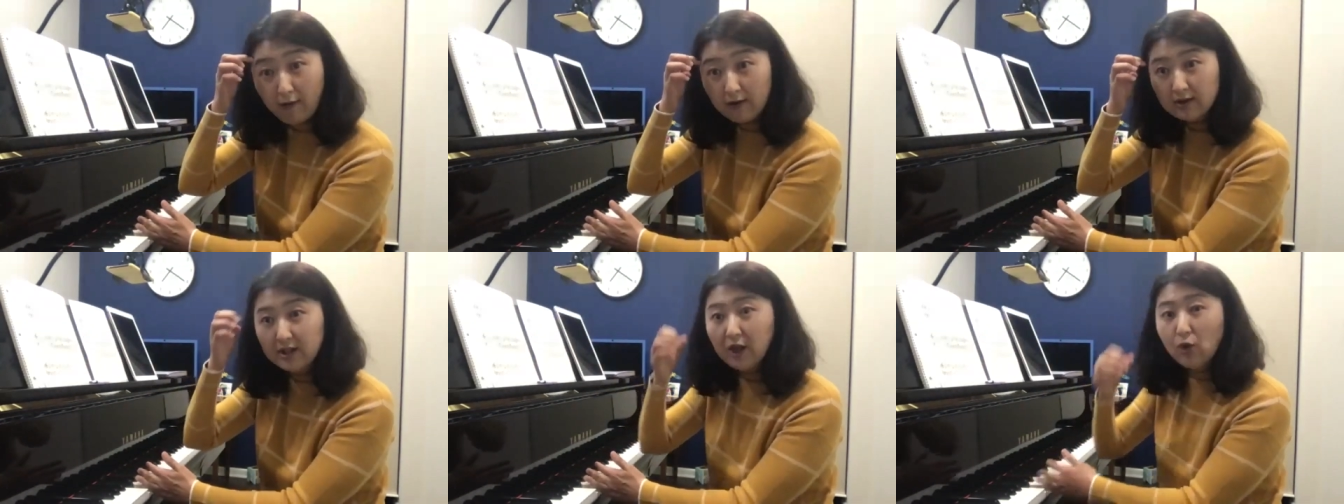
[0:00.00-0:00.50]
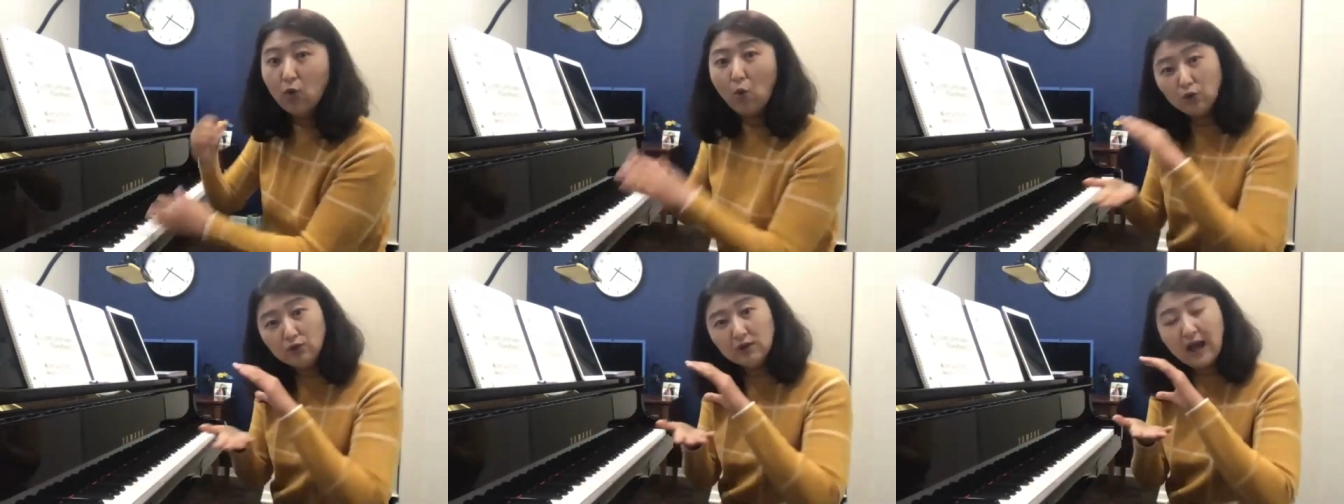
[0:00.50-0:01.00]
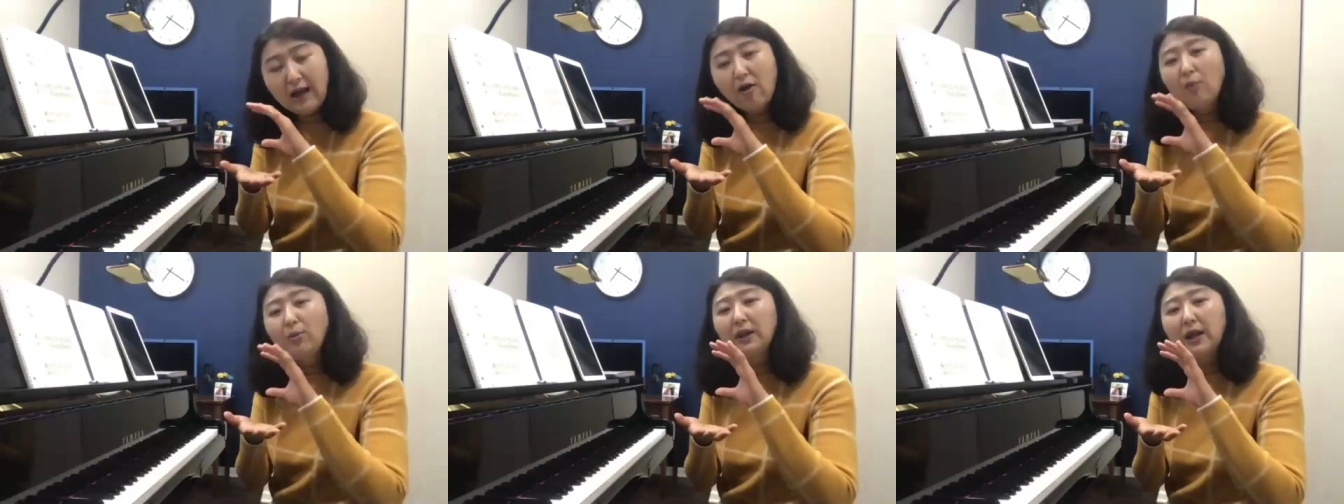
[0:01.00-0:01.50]
그리고 코드가
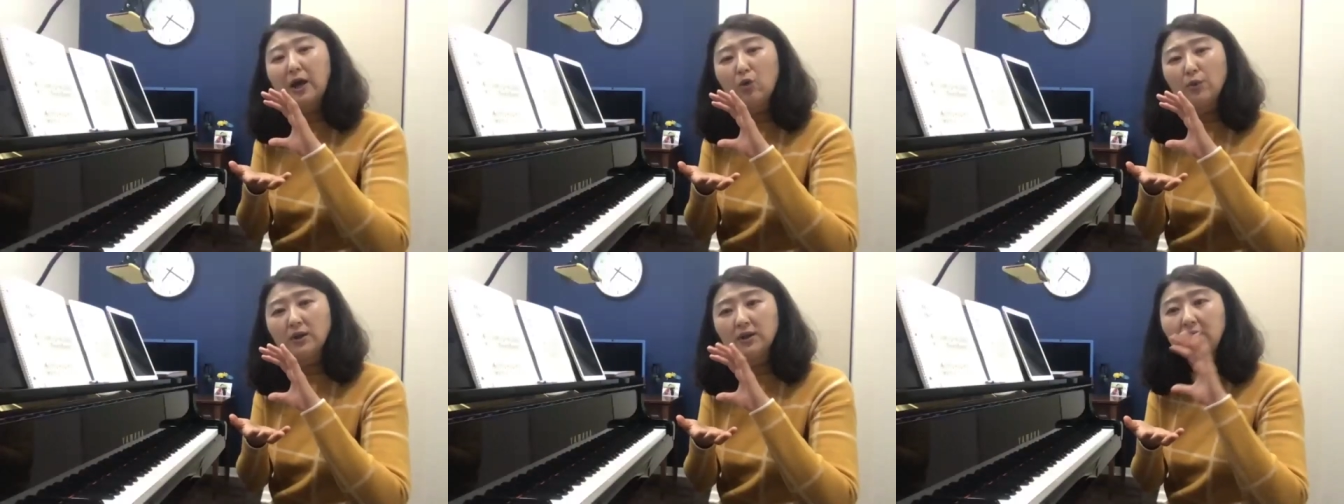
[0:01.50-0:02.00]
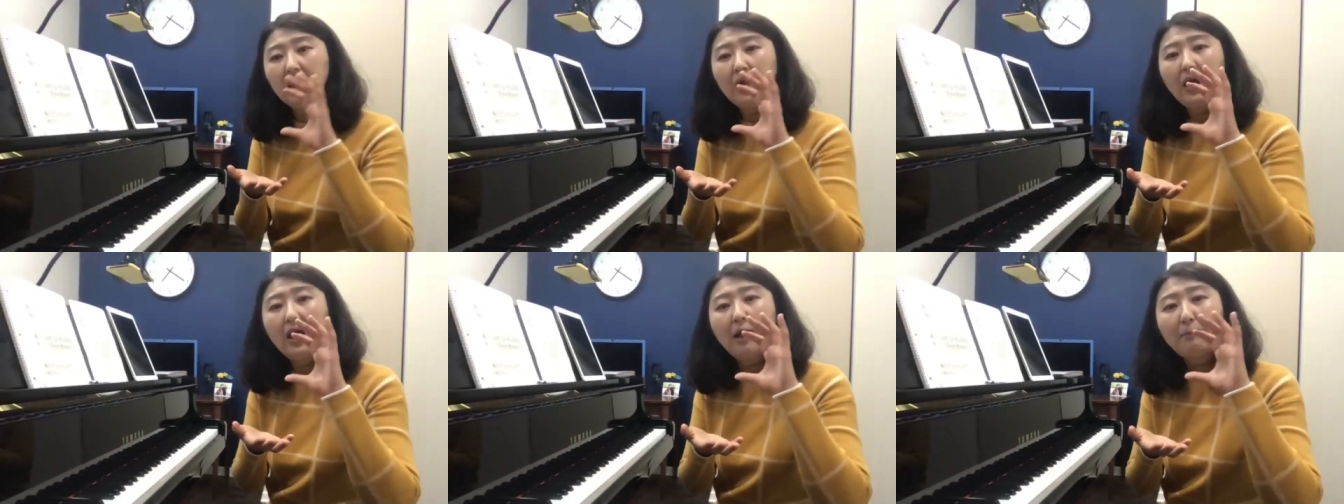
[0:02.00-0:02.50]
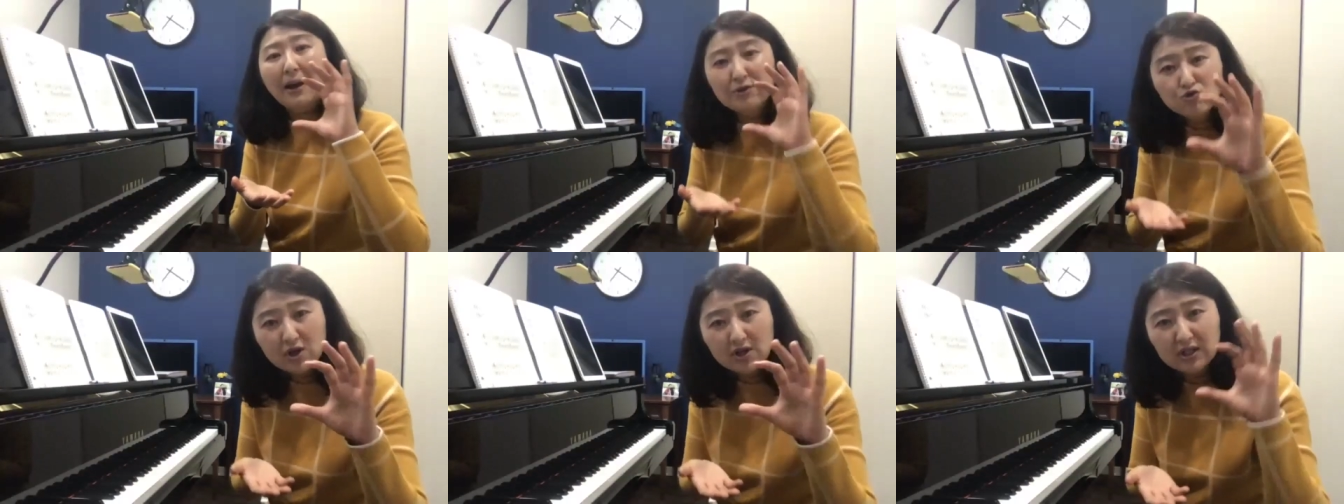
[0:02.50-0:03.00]
한꺼번에 나오면은
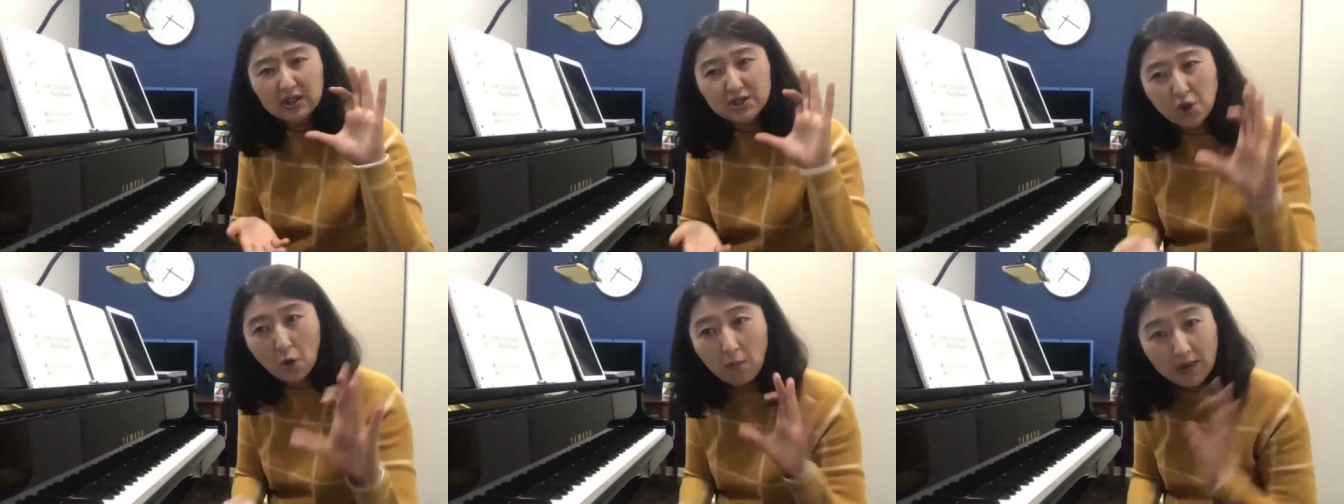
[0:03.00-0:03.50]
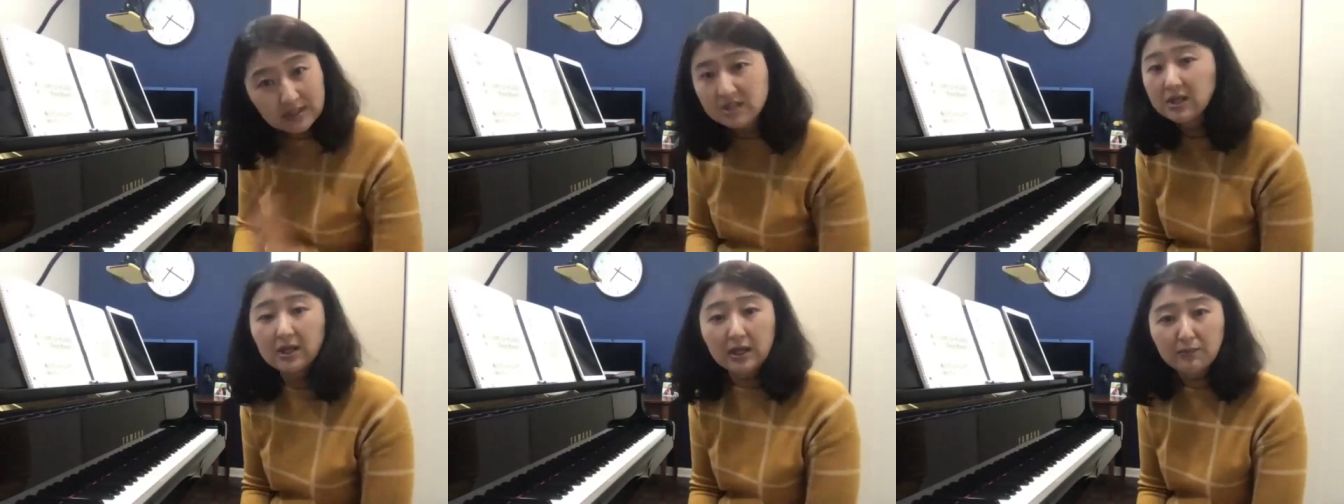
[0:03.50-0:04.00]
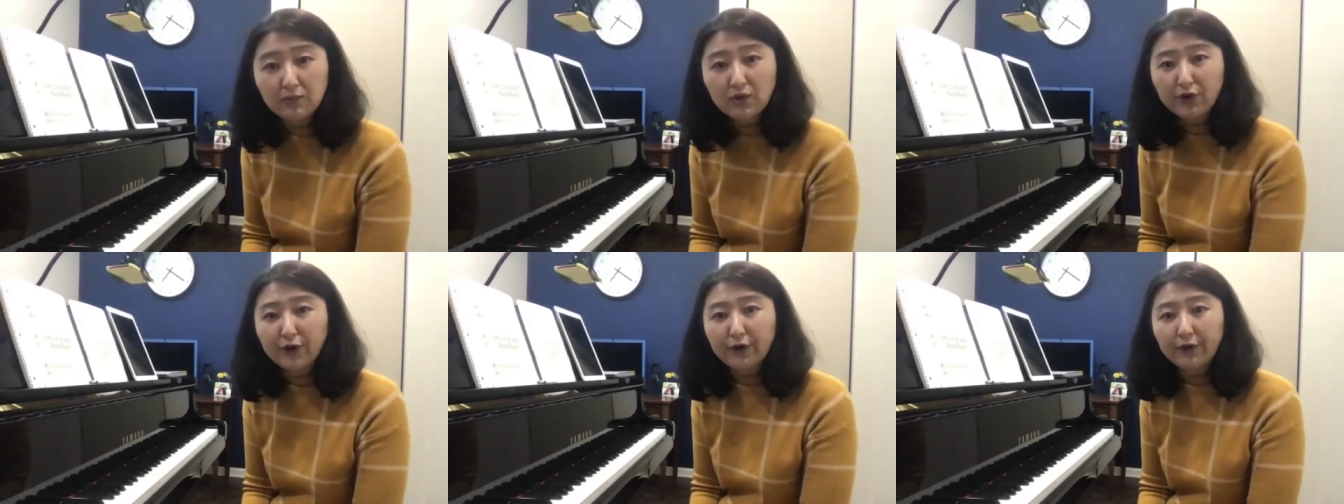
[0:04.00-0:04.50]
반주할 때는 정말 치기가 힘들어요.